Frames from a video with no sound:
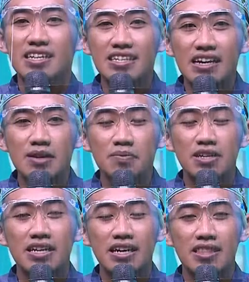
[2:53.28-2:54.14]
dia lebih
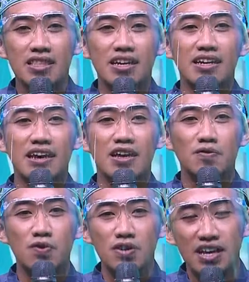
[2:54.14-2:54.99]
dekat dengan
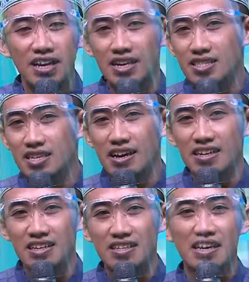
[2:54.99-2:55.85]
handphone yang ada di
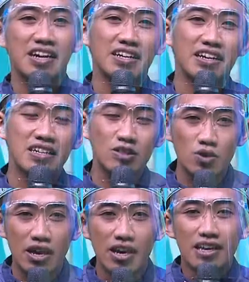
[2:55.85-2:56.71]
tangannya. Jangankan gitu
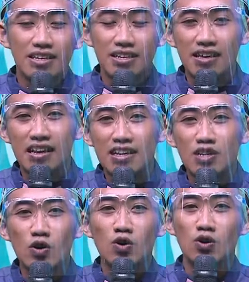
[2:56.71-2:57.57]
deh. Kita lagi
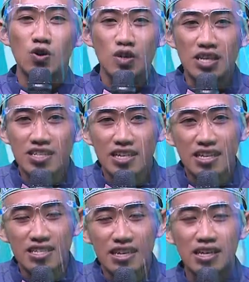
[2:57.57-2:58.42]
nongkrong nih,
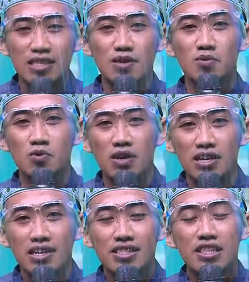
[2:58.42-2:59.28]
janjian
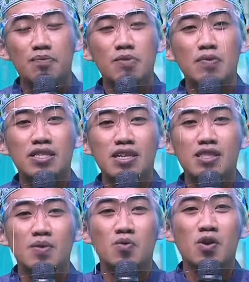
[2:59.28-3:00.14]
ketemuan, tapi pas
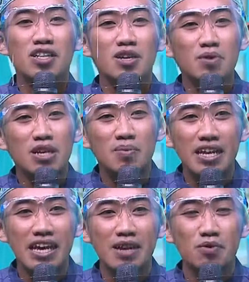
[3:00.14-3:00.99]
ketemuannya pada
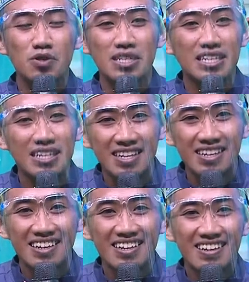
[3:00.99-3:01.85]
main handphone
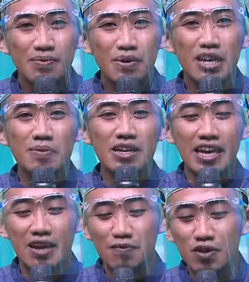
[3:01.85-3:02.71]
sendiri pada main
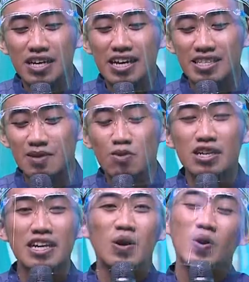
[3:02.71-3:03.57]
handphone dengan sibuk
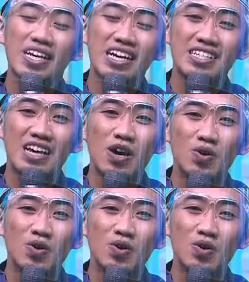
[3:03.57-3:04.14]
dengan orang yang jauh